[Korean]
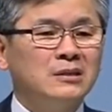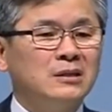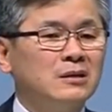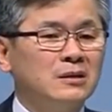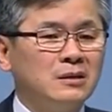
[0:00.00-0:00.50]

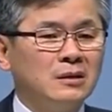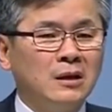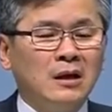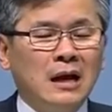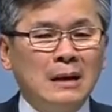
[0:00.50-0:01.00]
저는
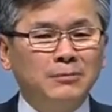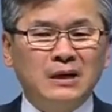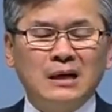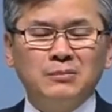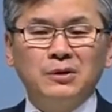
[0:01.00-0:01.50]

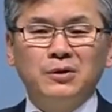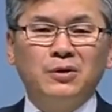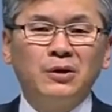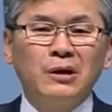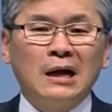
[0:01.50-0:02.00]

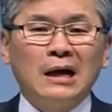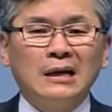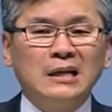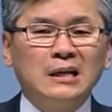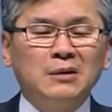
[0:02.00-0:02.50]
아브라함이요
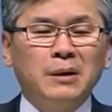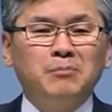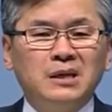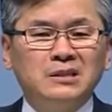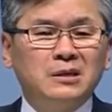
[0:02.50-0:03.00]

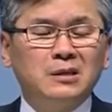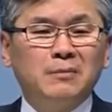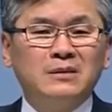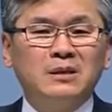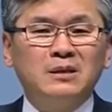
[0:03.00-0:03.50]
하나님의 비전을
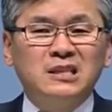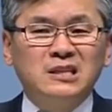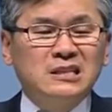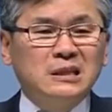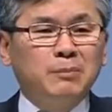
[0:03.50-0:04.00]
받던
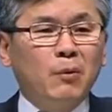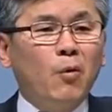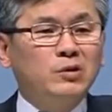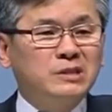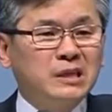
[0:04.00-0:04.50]

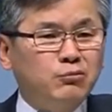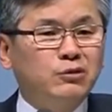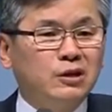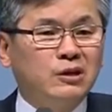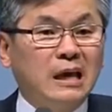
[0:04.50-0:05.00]

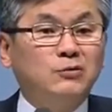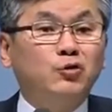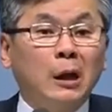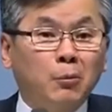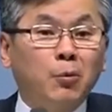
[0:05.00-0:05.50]
75세부터
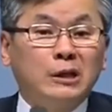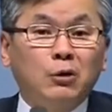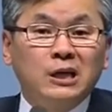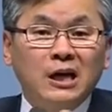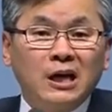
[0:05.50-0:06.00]
계속
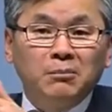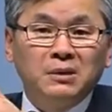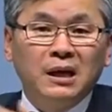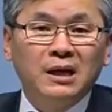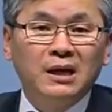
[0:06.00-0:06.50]
행복했다고
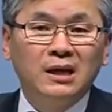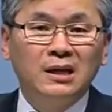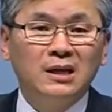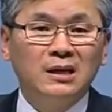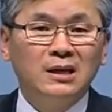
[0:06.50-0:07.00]
생각합니다.
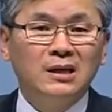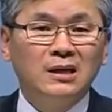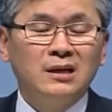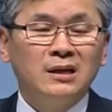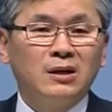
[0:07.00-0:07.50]

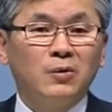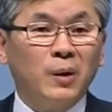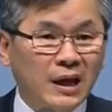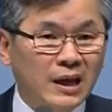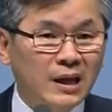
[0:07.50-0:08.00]

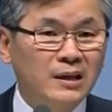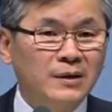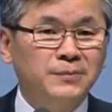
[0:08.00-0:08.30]
왜?